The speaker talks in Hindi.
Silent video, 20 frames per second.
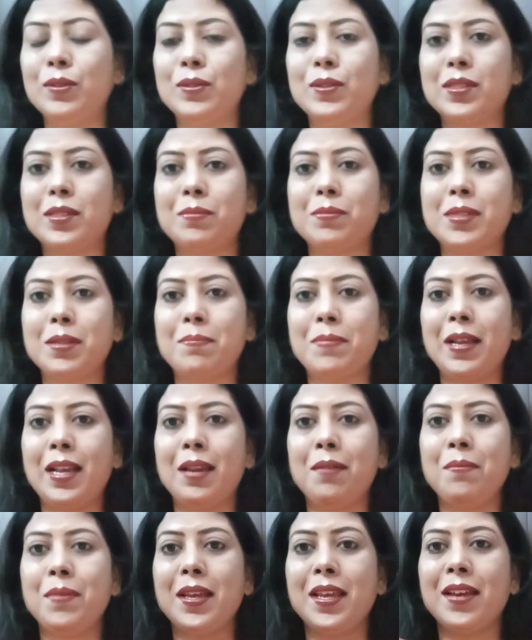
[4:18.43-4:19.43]
तो सबसे
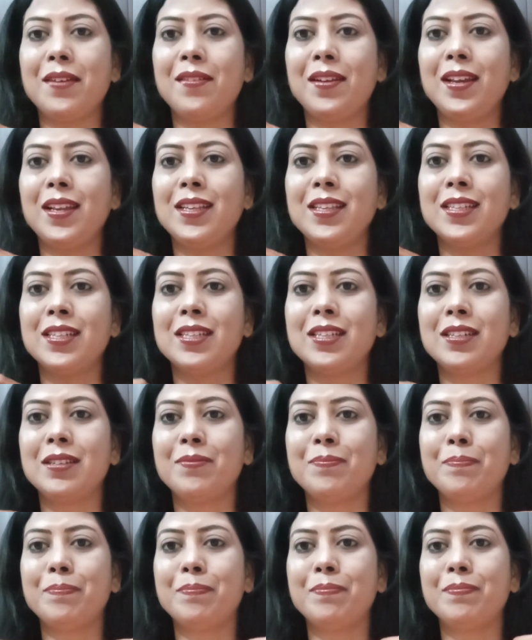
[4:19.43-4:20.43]
पहले मैं ये वाली
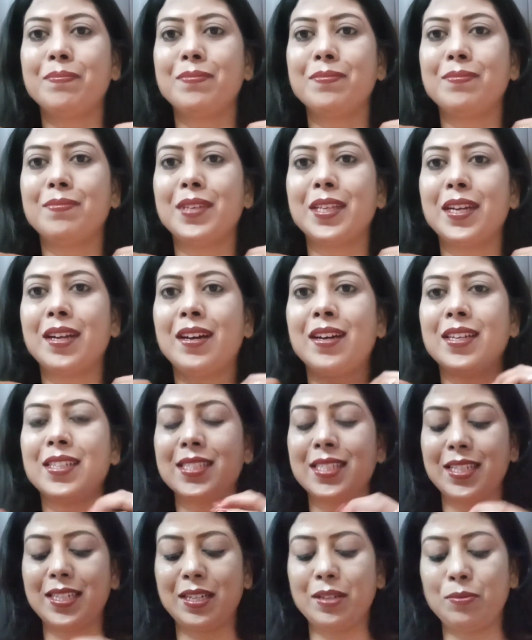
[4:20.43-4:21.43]
मेरा
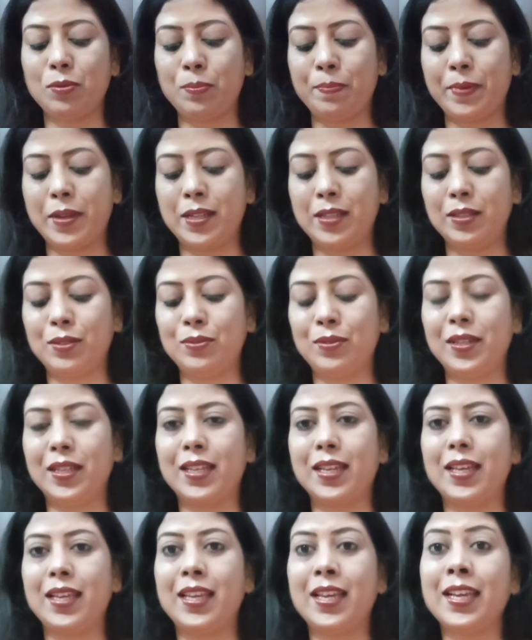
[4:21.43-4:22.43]
हार सेट है वो पहनती हूँ
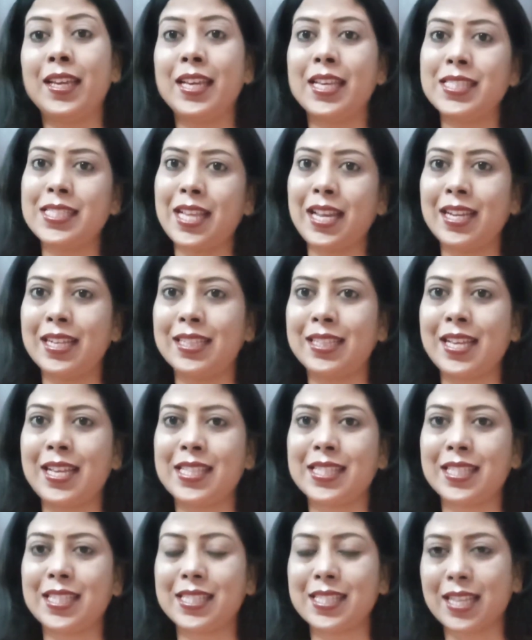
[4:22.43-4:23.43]
देखिए ये कैसा लगता
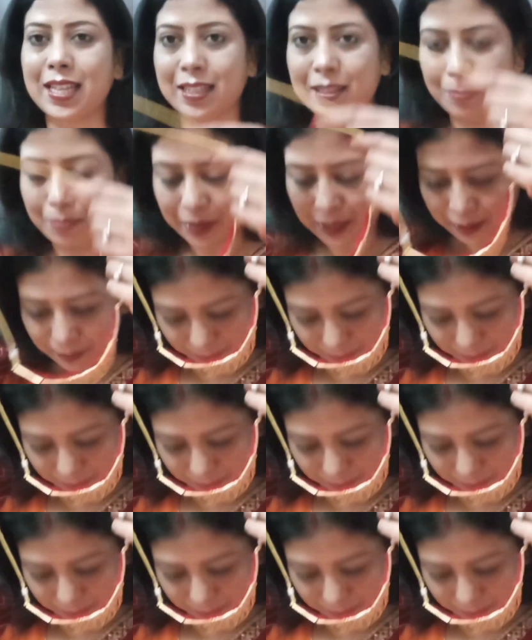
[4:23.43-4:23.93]
है इसके साथ में